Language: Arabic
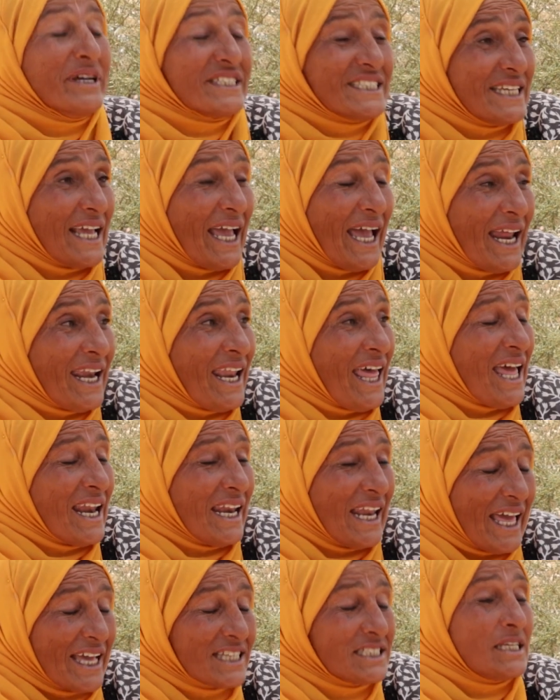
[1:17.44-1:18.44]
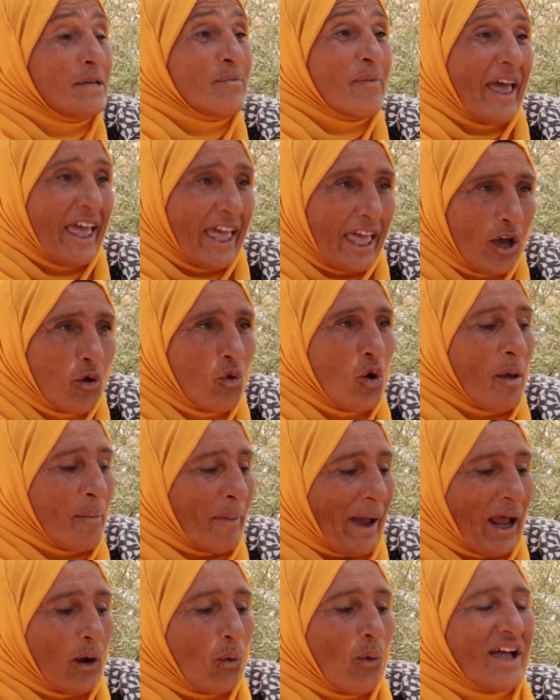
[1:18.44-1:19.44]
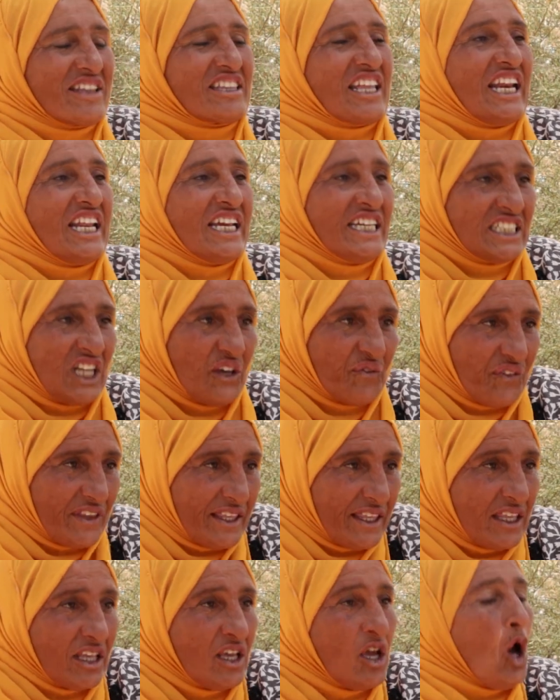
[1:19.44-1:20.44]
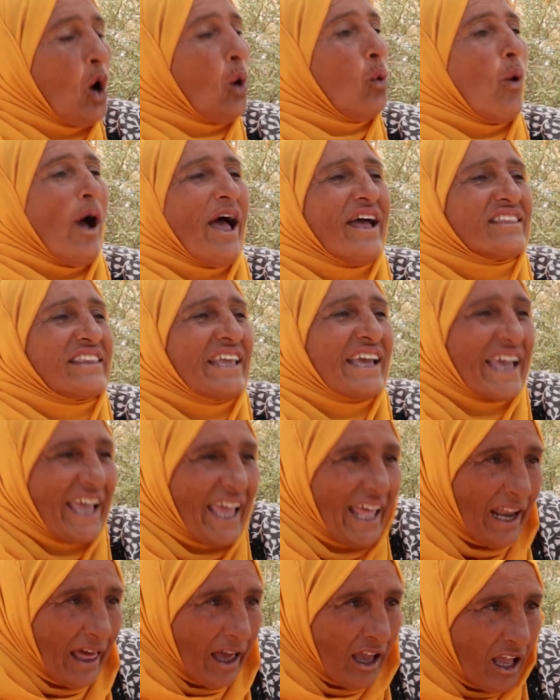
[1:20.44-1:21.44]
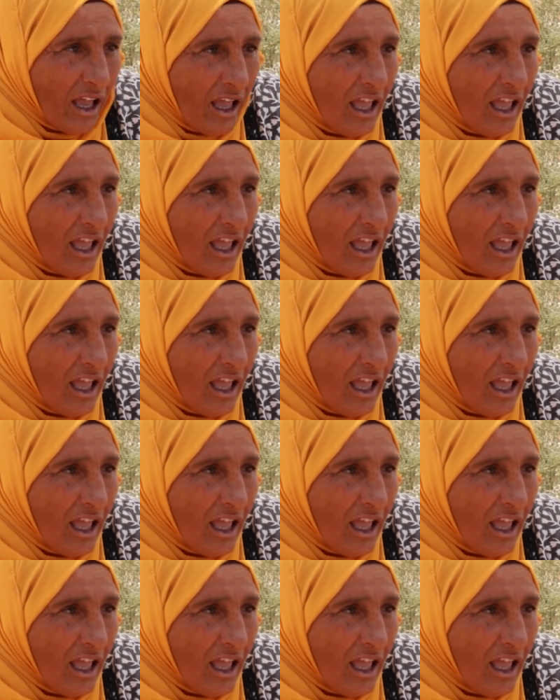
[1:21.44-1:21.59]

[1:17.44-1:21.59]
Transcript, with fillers: بس انا لازم اقاوح مع الوقت اللي احنا فيه وقت غلا